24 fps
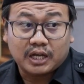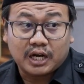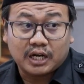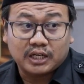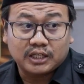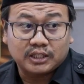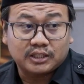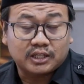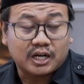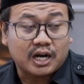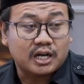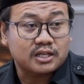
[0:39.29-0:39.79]

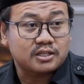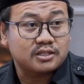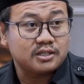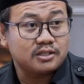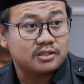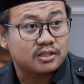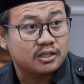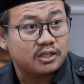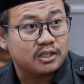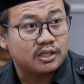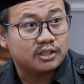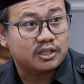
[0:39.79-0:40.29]
literasi
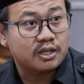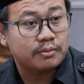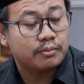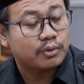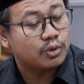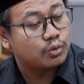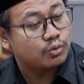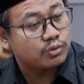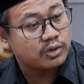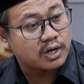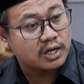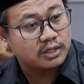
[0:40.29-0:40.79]
sering kita
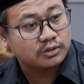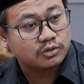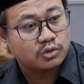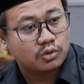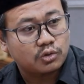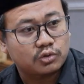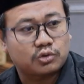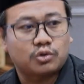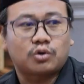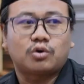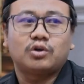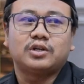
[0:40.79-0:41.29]
mengundang
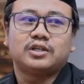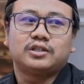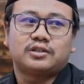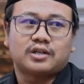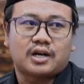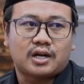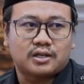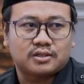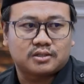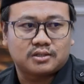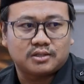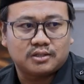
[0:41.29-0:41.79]
tokoh-tokoh
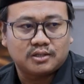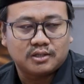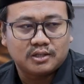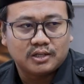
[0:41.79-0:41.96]
literasi.